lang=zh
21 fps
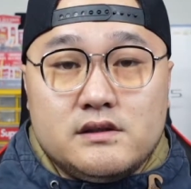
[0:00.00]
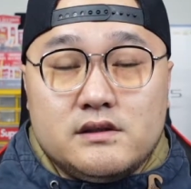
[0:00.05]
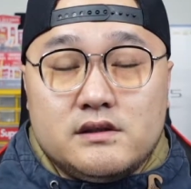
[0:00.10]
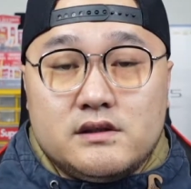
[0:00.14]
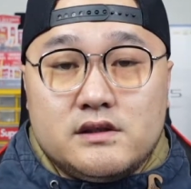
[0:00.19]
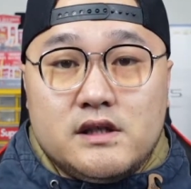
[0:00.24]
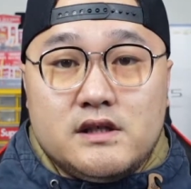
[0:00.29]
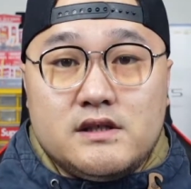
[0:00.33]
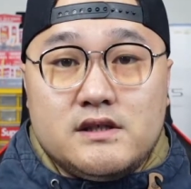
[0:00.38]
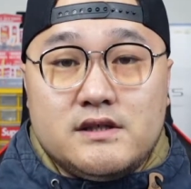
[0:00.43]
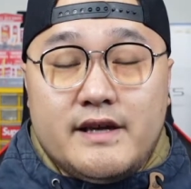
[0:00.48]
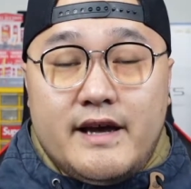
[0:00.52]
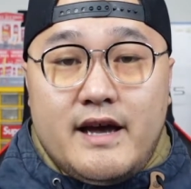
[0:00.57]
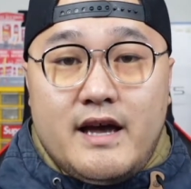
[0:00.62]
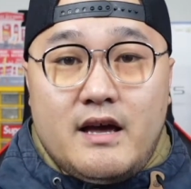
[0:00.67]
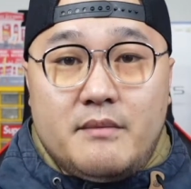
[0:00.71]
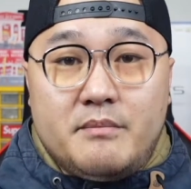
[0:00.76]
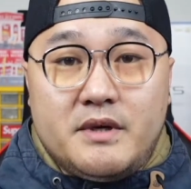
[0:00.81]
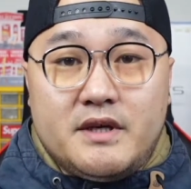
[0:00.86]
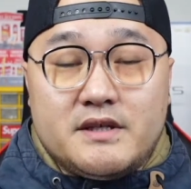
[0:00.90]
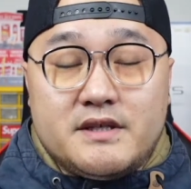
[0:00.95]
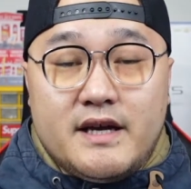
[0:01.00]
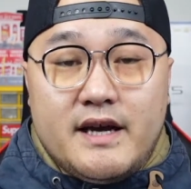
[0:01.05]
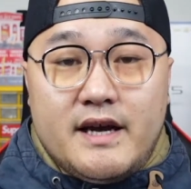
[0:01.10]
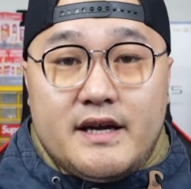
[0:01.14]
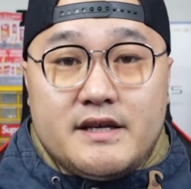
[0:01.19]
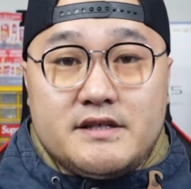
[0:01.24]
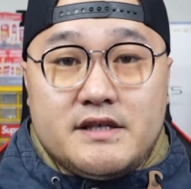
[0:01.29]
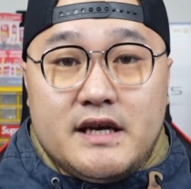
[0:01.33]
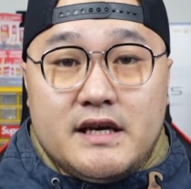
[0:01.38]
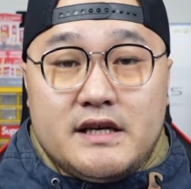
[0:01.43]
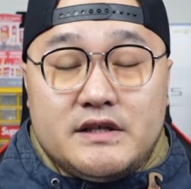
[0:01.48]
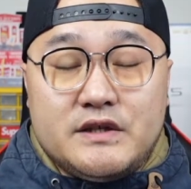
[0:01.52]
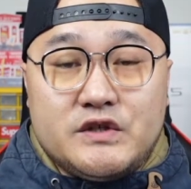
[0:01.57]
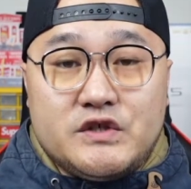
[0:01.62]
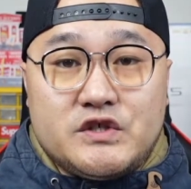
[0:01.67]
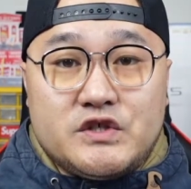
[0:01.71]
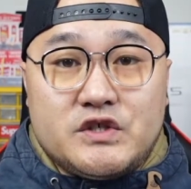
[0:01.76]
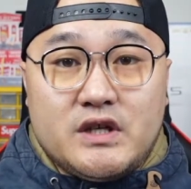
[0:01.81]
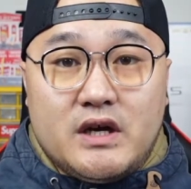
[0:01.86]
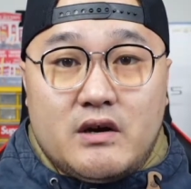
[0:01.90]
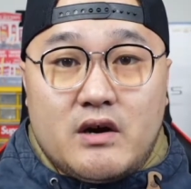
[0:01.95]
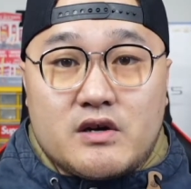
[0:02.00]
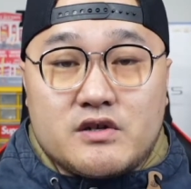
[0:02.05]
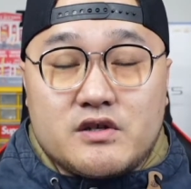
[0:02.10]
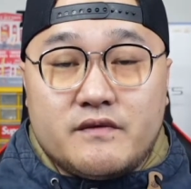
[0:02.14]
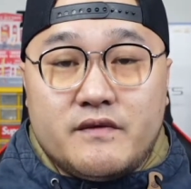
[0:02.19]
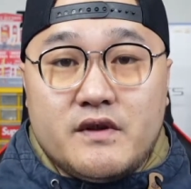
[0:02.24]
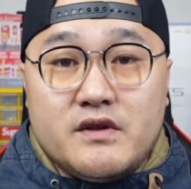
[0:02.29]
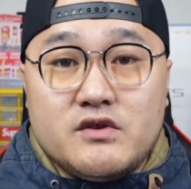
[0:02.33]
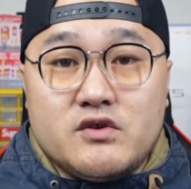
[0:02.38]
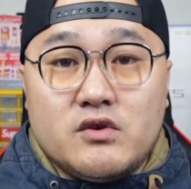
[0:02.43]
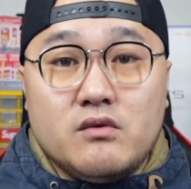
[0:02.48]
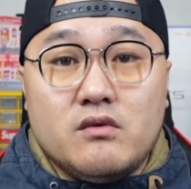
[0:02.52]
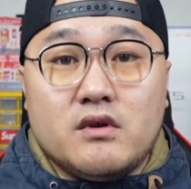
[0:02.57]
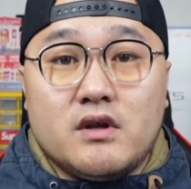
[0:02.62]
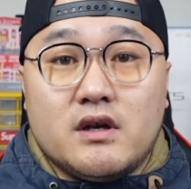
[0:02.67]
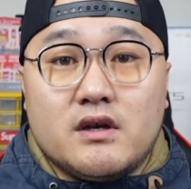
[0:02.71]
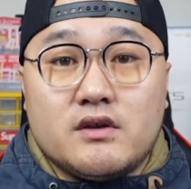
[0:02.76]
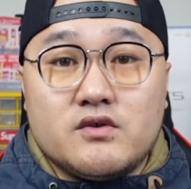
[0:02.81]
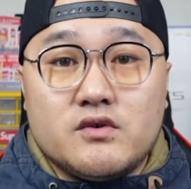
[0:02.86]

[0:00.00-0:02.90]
其实，在比赛前十到二十分钟呢，